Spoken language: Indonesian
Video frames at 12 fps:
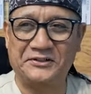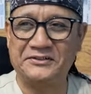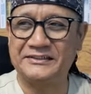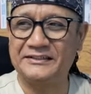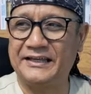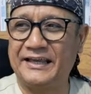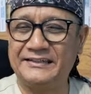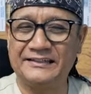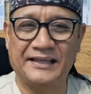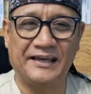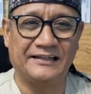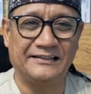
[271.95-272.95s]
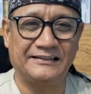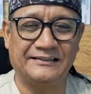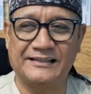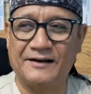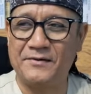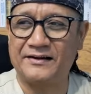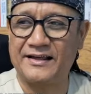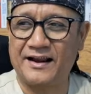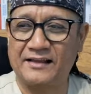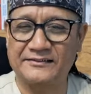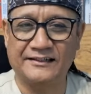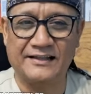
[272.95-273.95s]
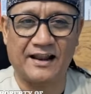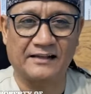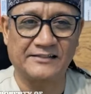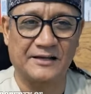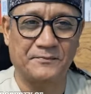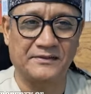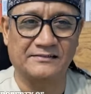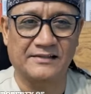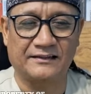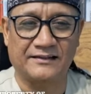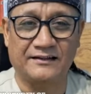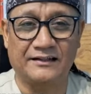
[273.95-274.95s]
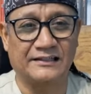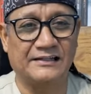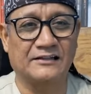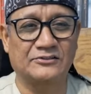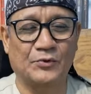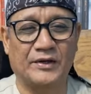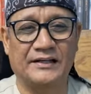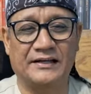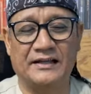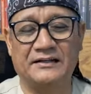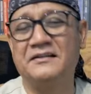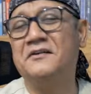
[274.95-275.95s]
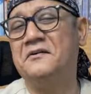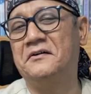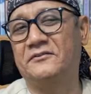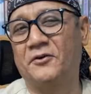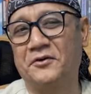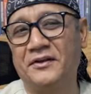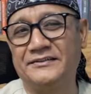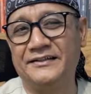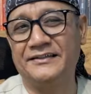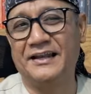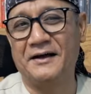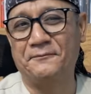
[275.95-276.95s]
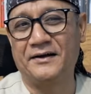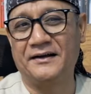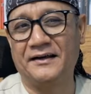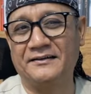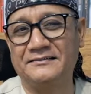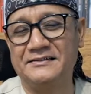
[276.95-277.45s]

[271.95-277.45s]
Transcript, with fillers: diedit-edit, ditambah narasi-narasi yang menyesatkan yang tidak sesuai dengan kondisi di lapangan.